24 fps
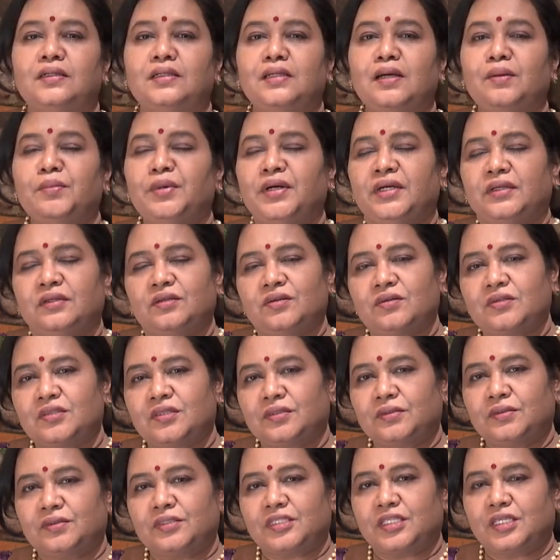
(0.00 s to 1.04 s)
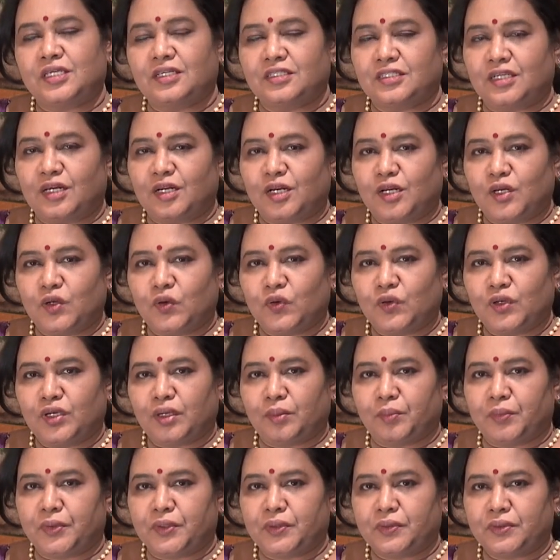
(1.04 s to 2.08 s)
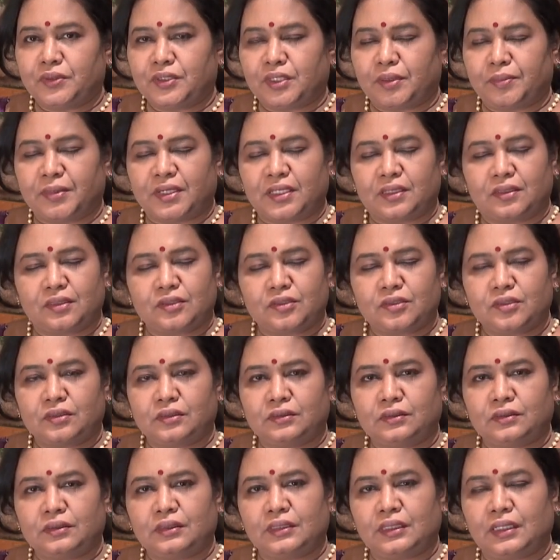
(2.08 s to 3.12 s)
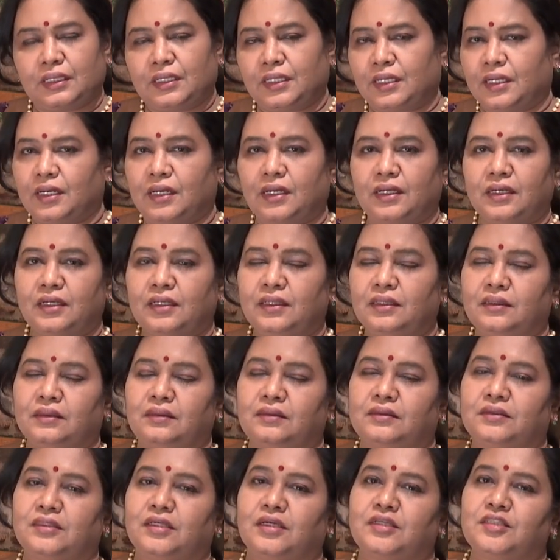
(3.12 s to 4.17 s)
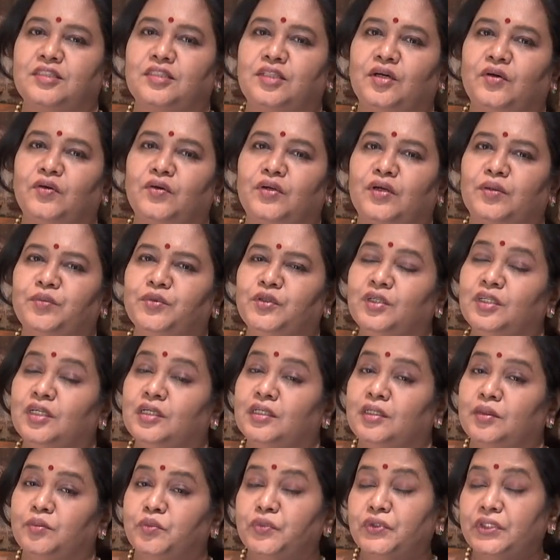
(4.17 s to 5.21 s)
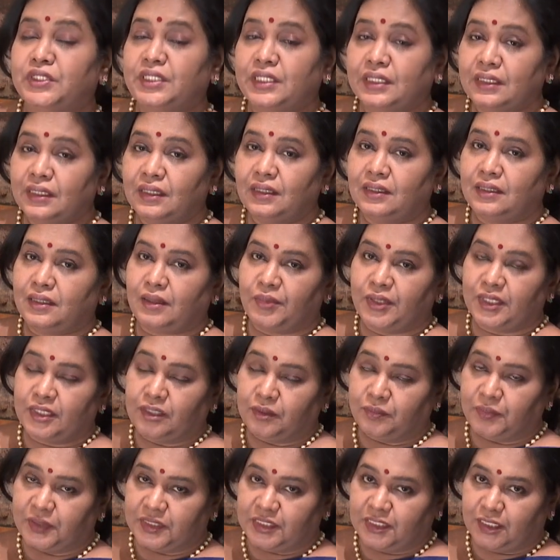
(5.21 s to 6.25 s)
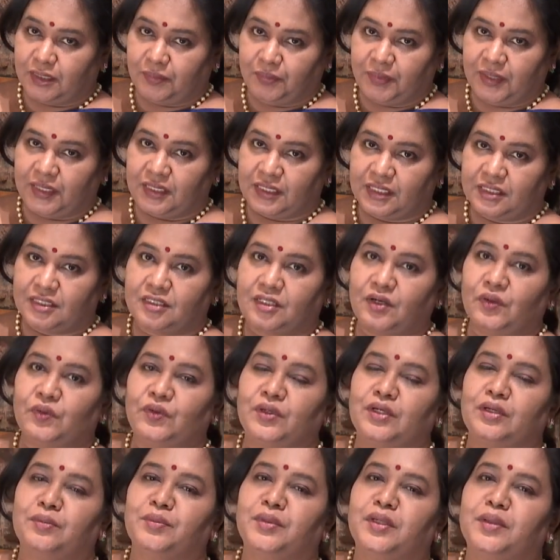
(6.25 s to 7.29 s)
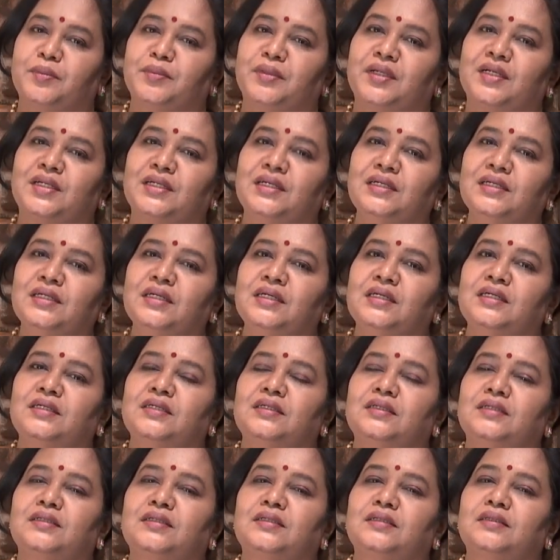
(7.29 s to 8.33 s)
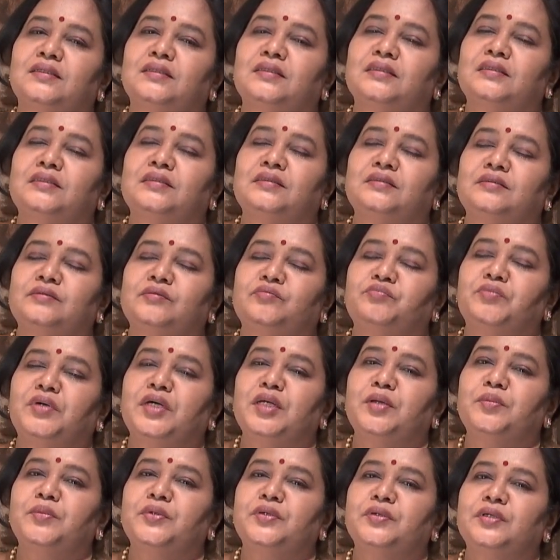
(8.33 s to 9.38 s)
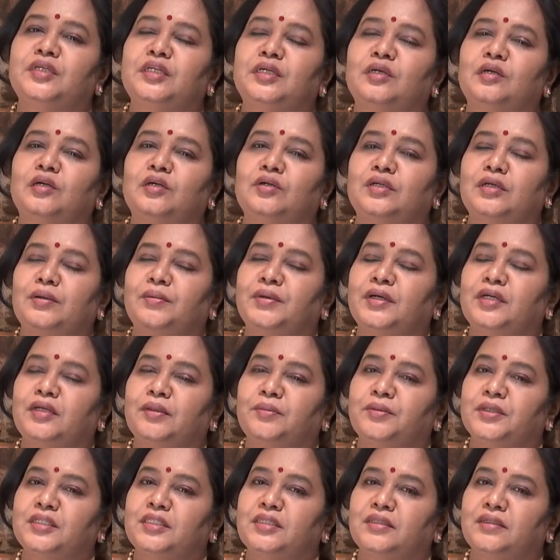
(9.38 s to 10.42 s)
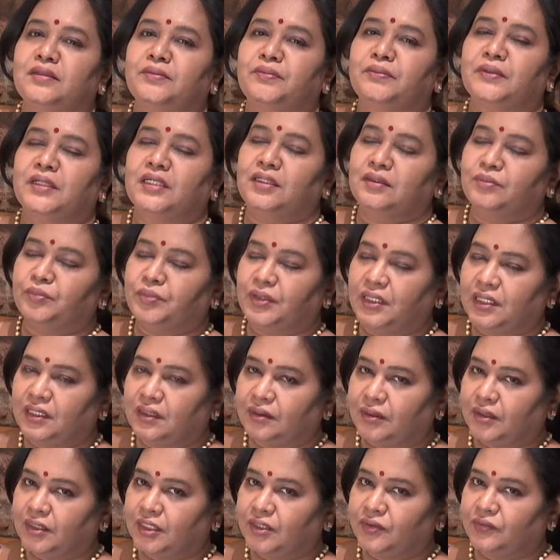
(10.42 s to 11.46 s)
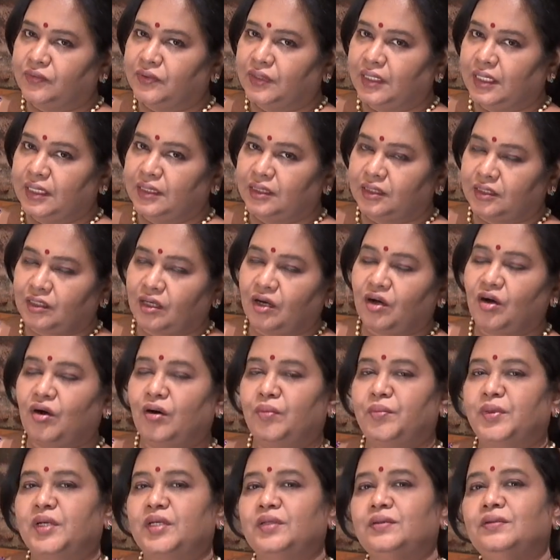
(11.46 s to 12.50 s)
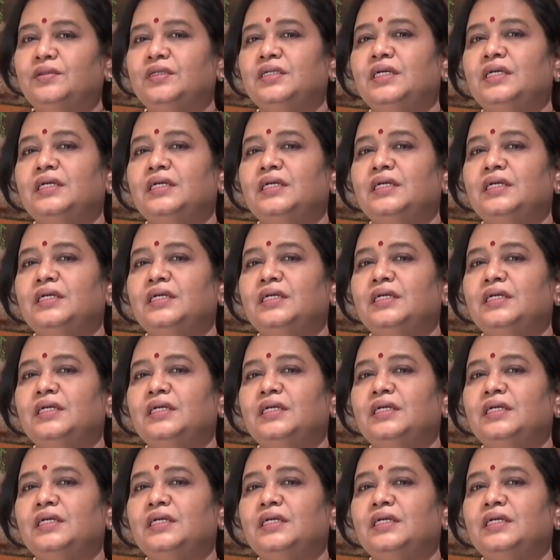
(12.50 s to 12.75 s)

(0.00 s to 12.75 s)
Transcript: టమాటోస్ సీజన్లో ఉన్నప్పుడు టమాటోస్ రకరకాలుగా చేస్తూ ఉంటాము ముఖ్యంగా టమాటా పచ్చడి పట్టేస్తూ ఉంటాం అనమాట మనము ఇంట్లో టమాటా పచ్చడి పట్టడం ఎంత కామనో